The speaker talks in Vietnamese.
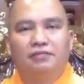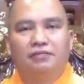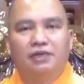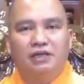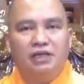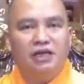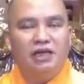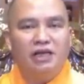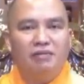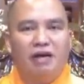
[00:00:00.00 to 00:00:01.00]
những sinh
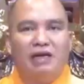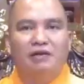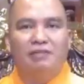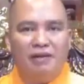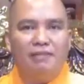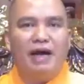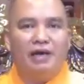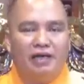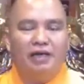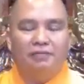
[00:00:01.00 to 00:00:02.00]
linh mà gì mất
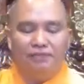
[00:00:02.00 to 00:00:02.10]
mạng kia